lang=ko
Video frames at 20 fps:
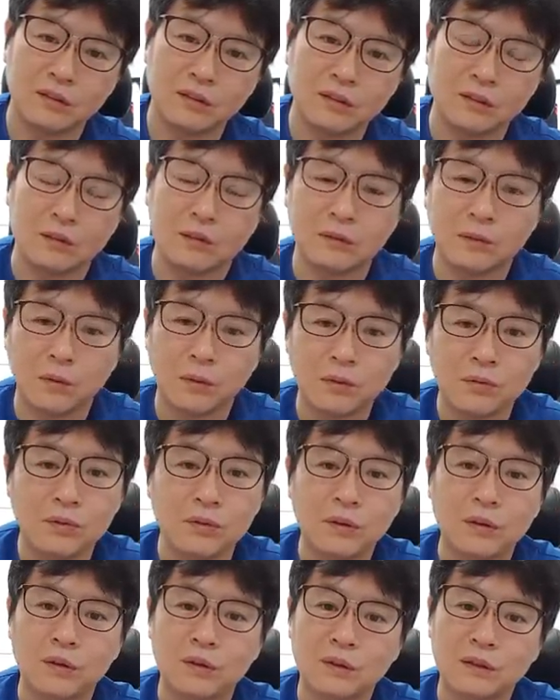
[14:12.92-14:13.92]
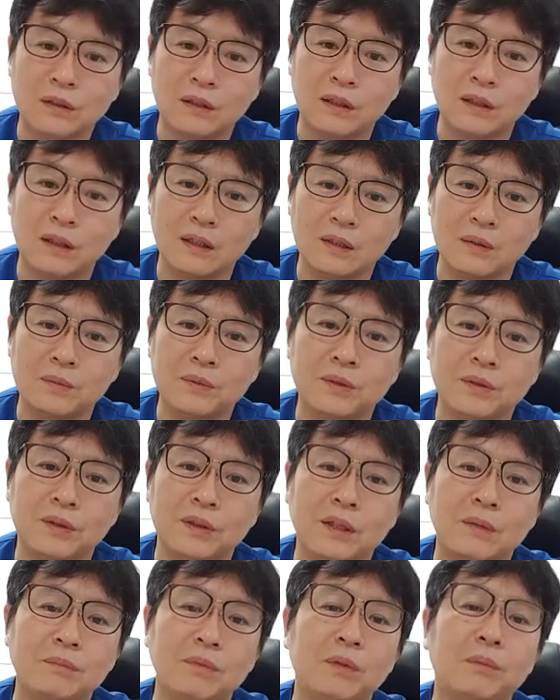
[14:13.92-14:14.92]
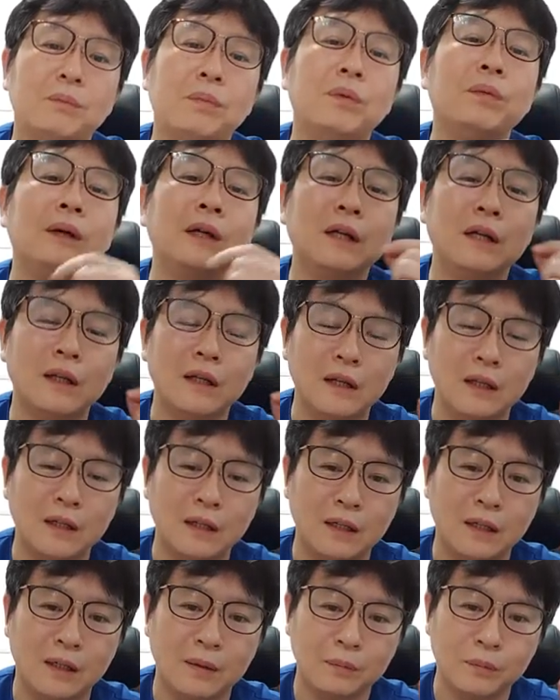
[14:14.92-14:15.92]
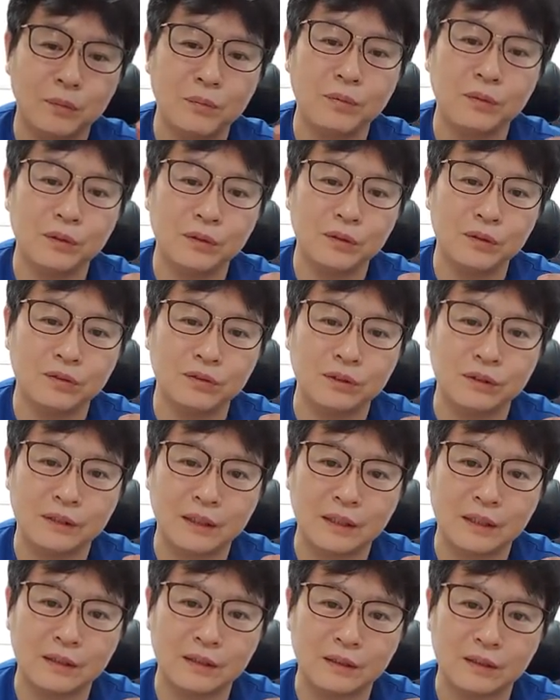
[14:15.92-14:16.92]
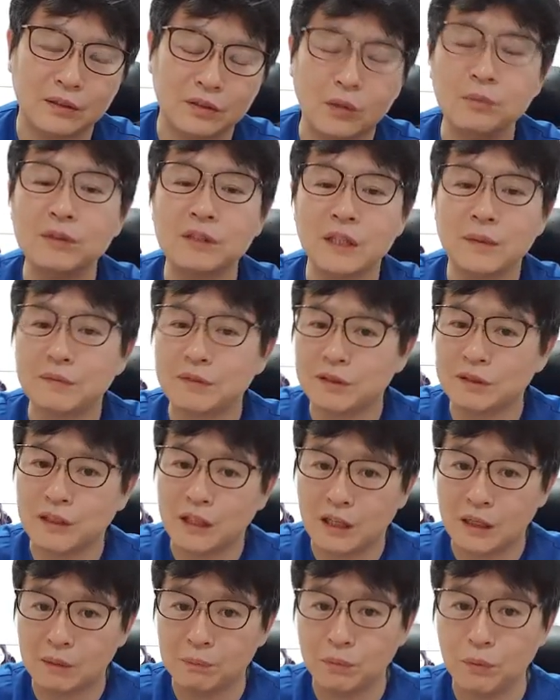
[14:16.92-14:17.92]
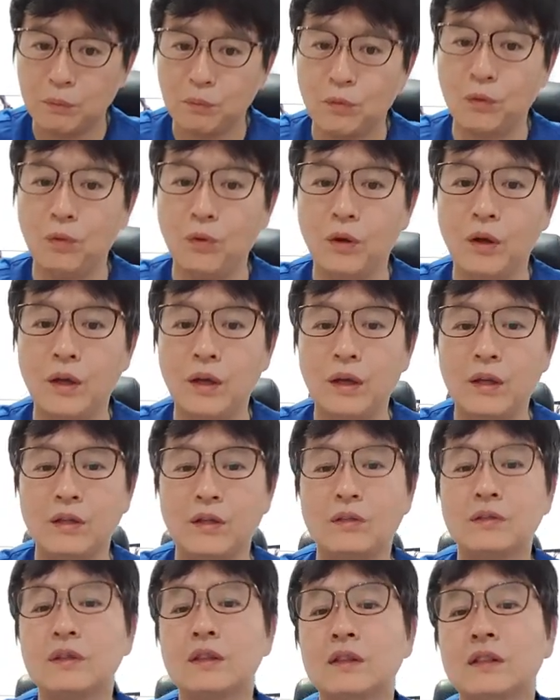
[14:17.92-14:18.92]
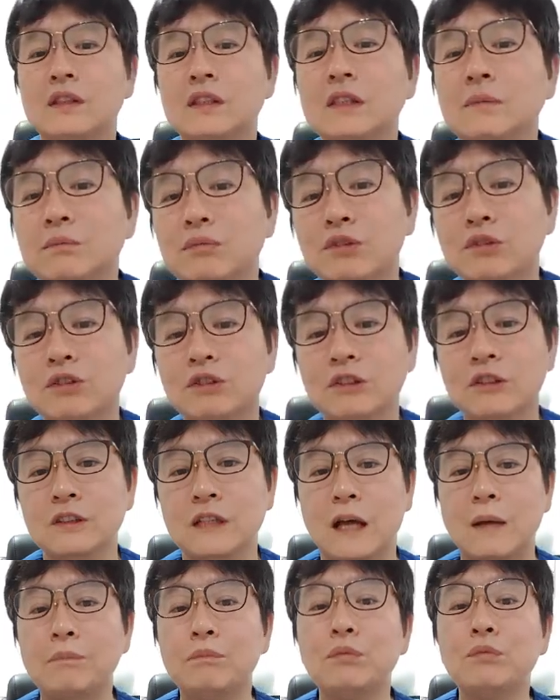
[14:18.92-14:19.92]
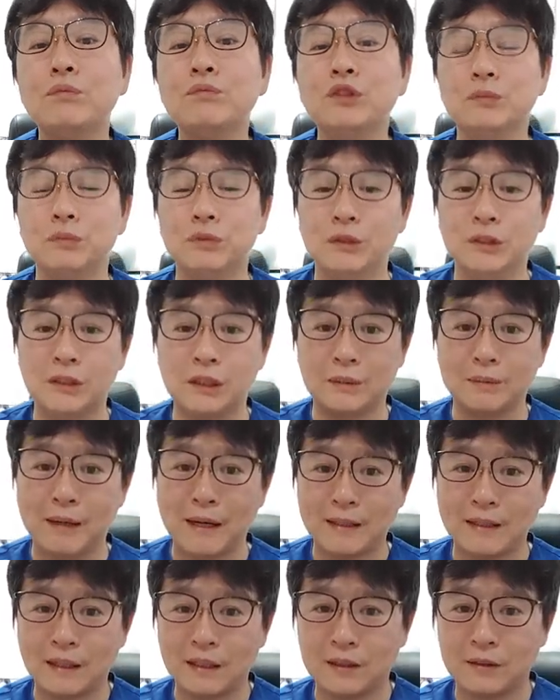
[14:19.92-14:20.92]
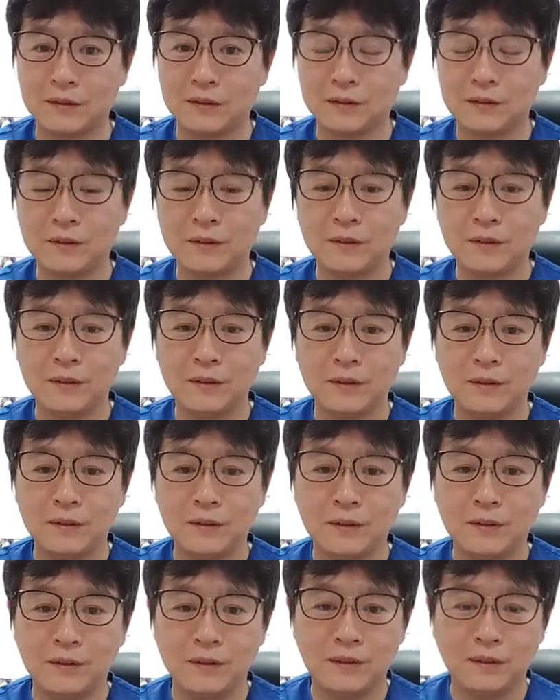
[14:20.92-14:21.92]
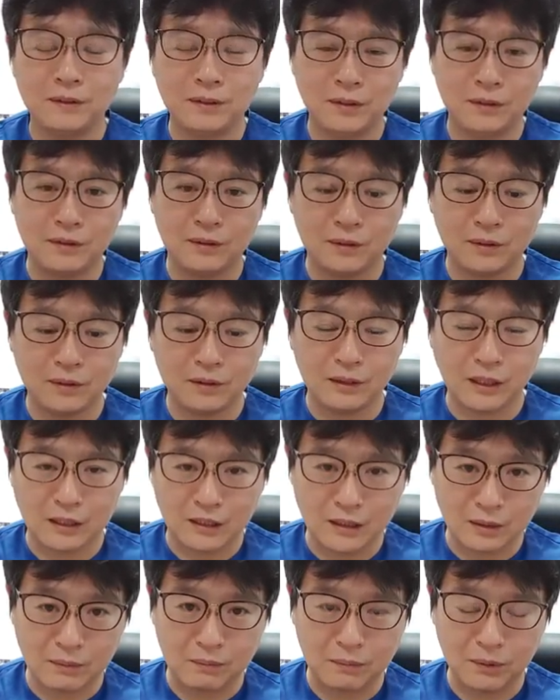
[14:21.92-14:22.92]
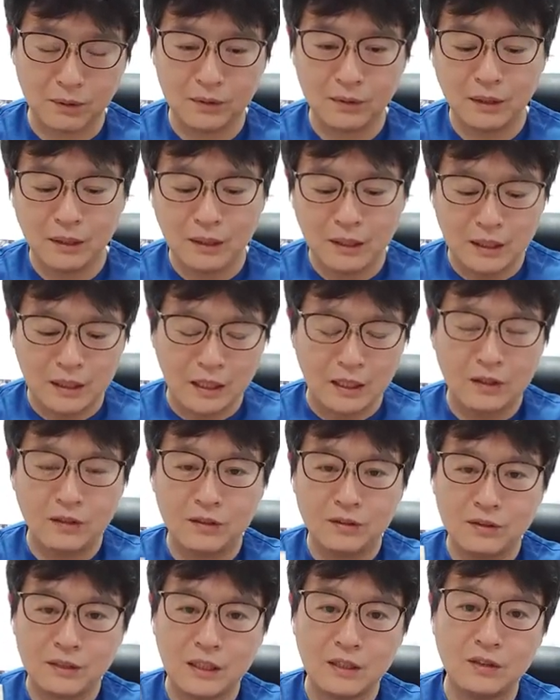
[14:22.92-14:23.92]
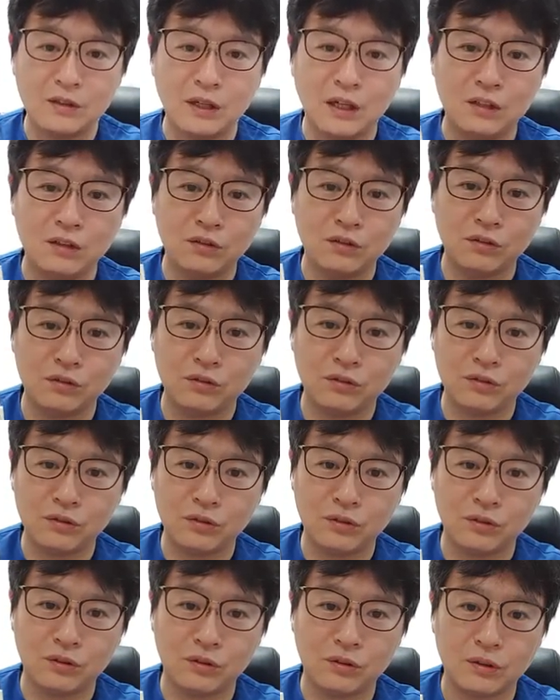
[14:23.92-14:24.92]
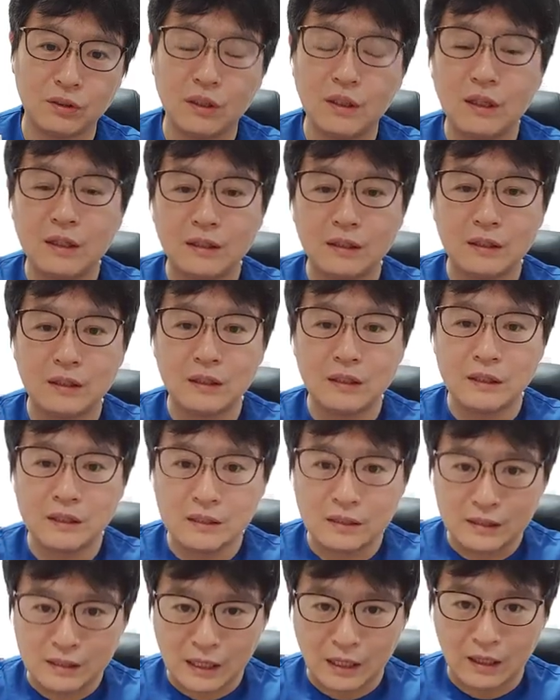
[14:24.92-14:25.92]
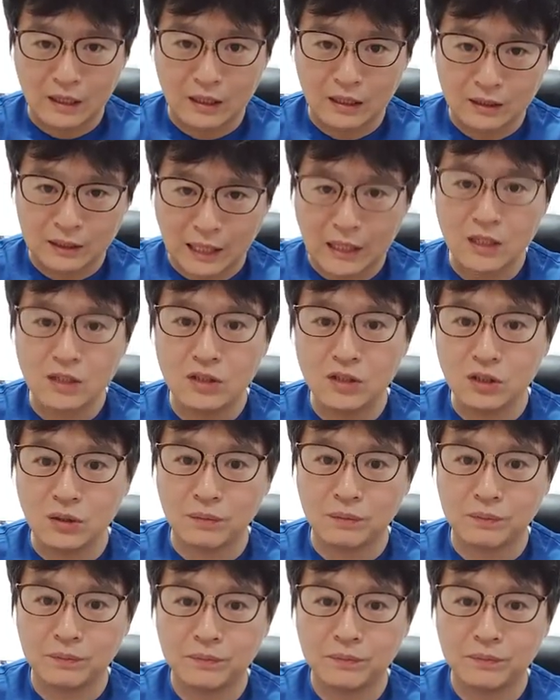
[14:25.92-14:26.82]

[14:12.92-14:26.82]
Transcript: 그리고 5, 6개월 있다가 금속을 한번 뽑아, 뽑을 수 있다는 것. 젊은 사람들은 되게 뽑고, 연세 드신 분들은 안 뽑는 분들이 많아요. 어쨌든 다시 한번 이런 째서 하는 수술은 장, 단점